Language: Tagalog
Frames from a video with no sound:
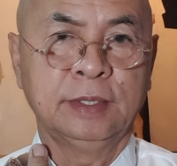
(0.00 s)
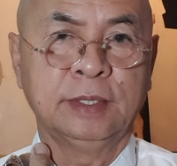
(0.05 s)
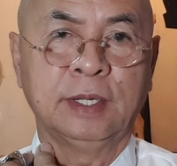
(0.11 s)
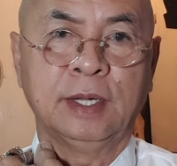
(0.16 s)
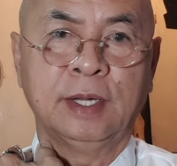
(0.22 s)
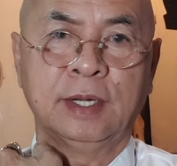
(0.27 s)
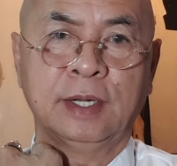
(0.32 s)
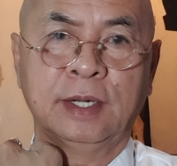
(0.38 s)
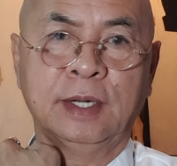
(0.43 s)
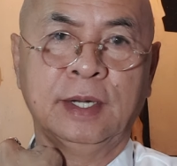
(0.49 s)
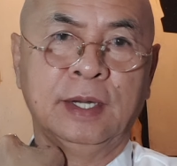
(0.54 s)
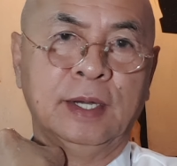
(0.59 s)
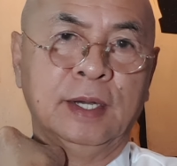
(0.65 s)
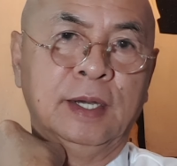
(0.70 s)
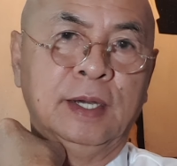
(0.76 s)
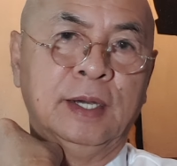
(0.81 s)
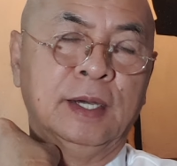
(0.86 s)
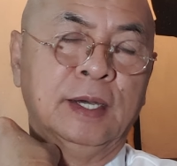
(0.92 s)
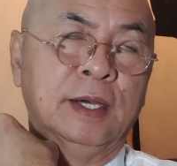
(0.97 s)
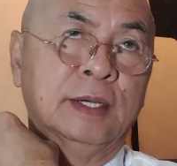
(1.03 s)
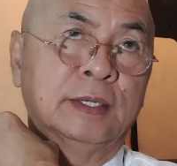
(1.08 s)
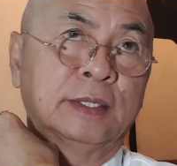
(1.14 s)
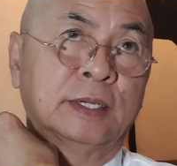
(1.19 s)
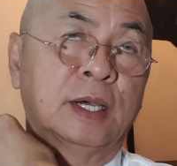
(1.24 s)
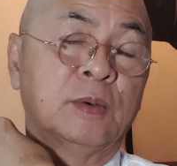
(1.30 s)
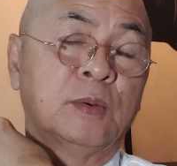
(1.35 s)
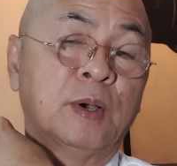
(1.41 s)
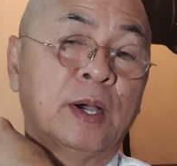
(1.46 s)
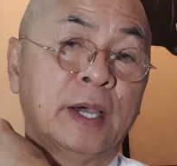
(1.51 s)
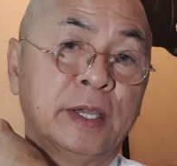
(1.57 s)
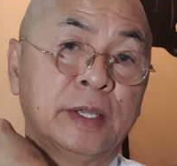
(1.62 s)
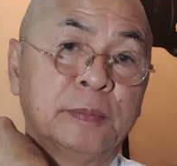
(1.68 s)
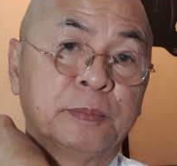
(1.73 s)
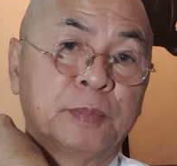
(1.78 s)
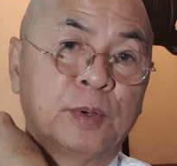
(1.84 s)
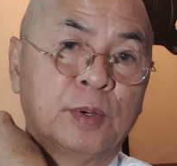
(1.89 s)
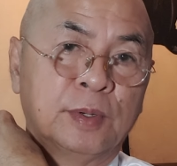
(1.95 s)
ng uh,
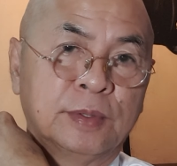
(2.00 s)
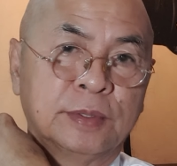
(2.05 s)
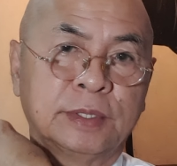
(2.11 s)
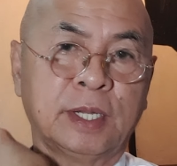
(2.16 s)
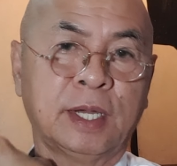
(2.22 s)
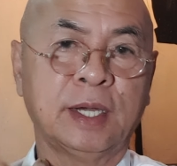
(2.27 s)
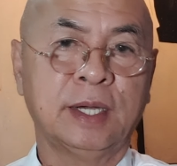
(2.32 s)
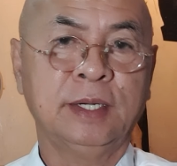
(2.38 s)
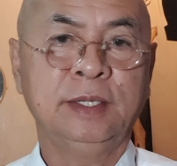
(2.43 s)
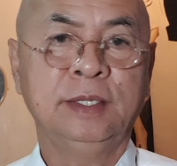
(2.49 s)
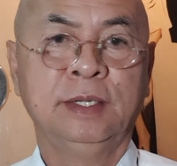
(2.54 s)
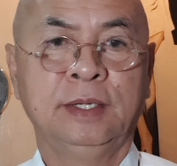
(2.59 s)
gawain po na